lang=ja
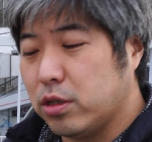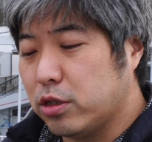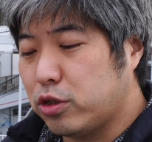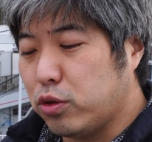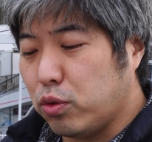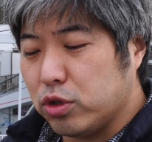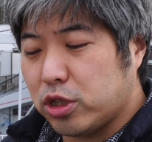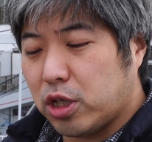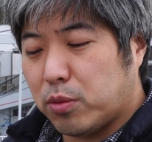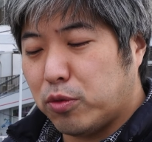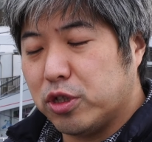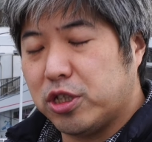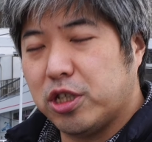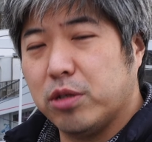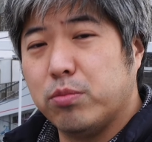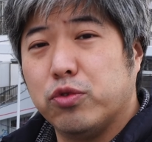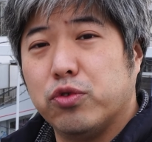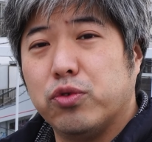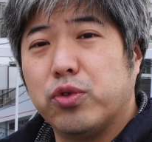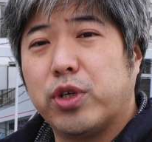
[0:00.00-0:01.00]
操作も
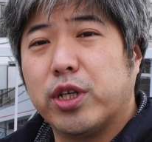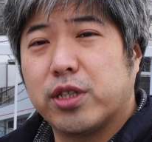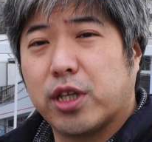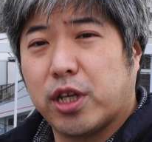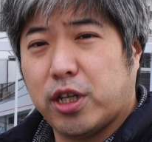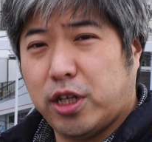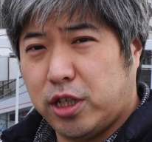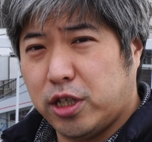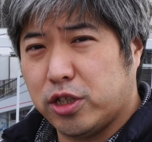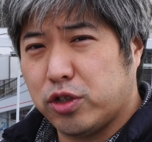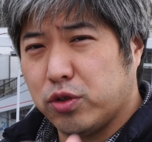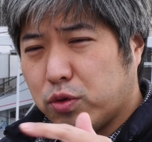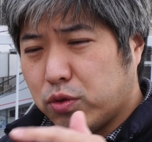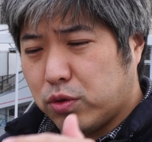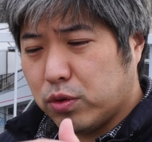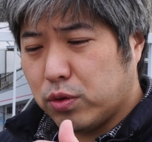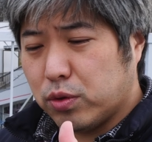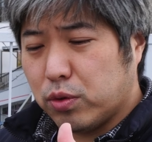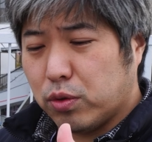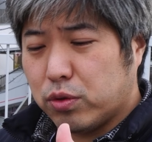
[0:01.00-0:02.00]
全部受け付けないんですよこ
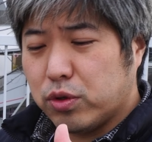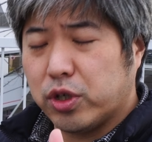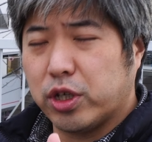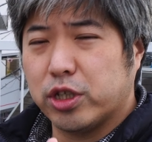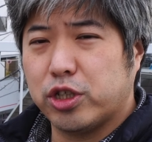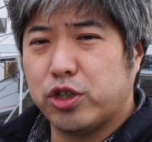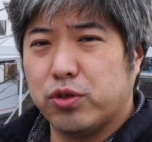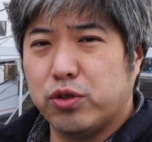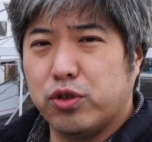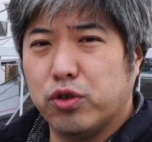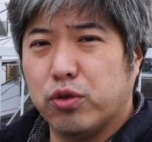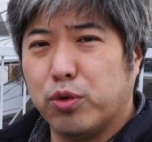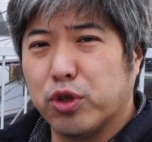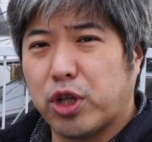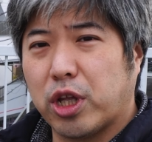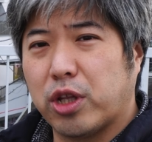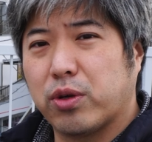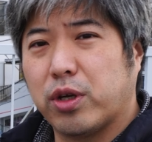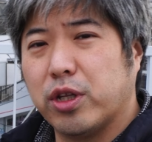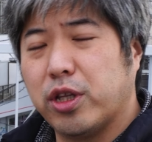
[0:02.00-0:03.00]
の録画終了
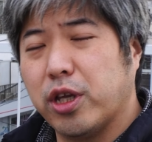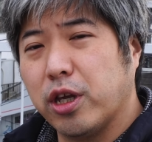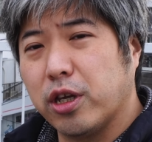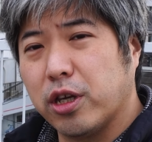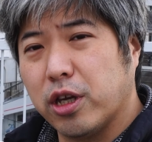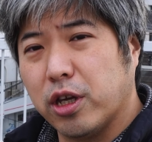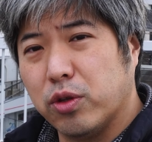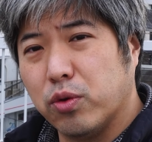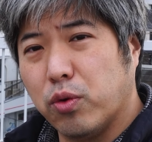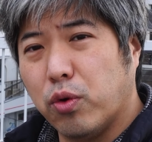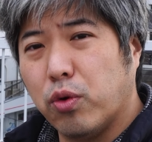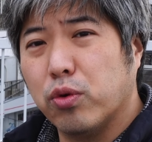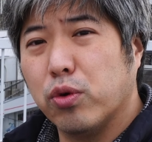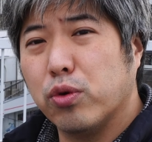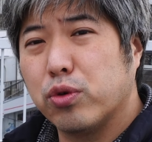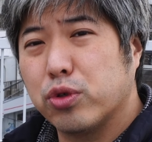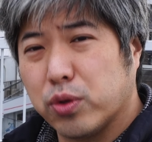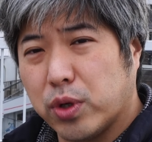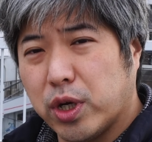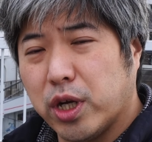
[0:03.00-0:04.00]
ボタンとか電源の
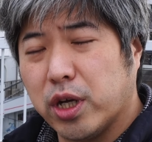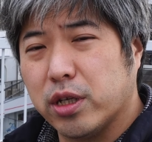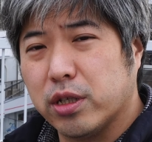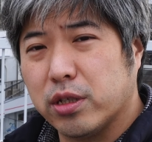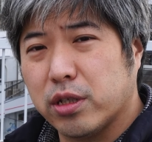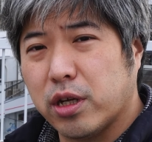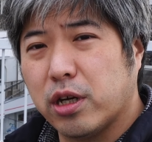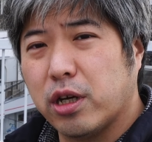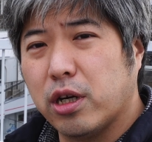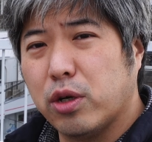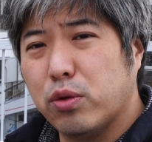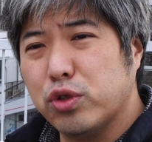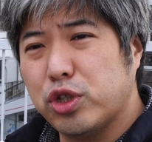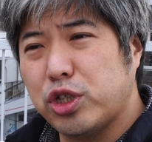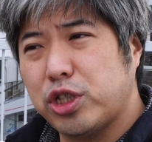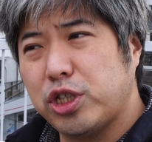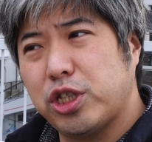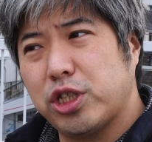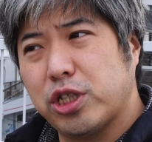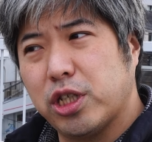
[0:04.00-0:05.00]
オンオフとか長押
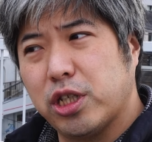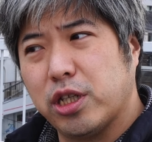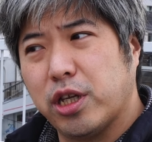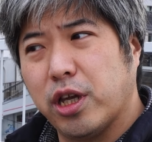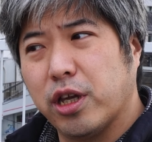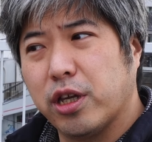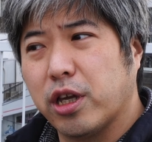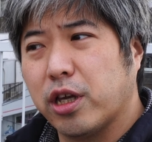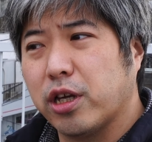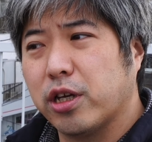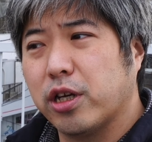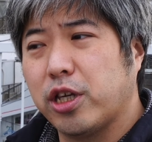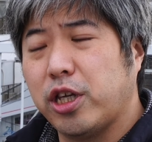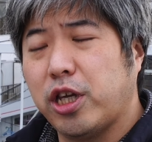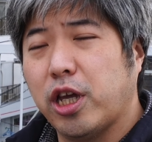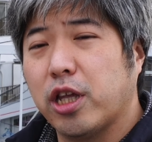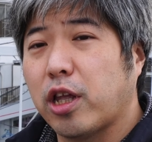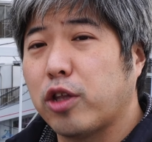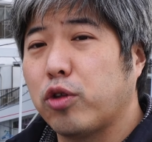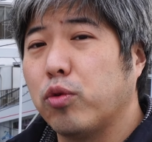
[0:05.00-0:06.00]
しして電源が
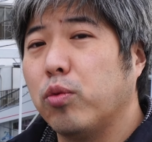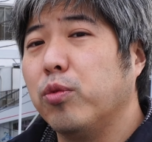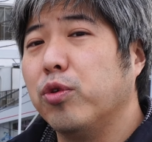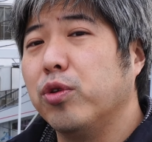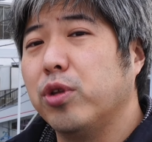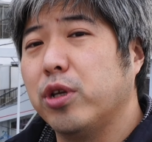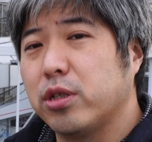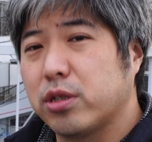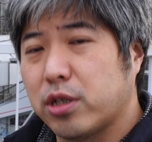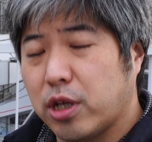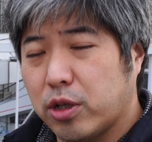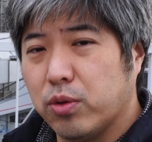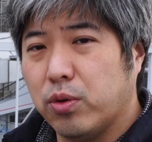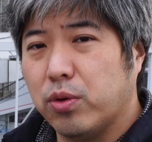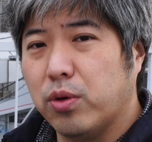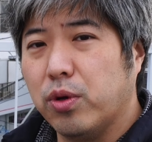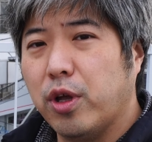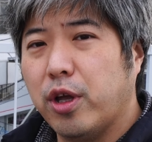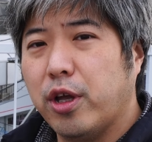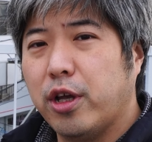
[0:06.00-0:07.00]
消えたと思うんですけ
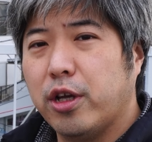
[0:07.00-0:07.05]
ど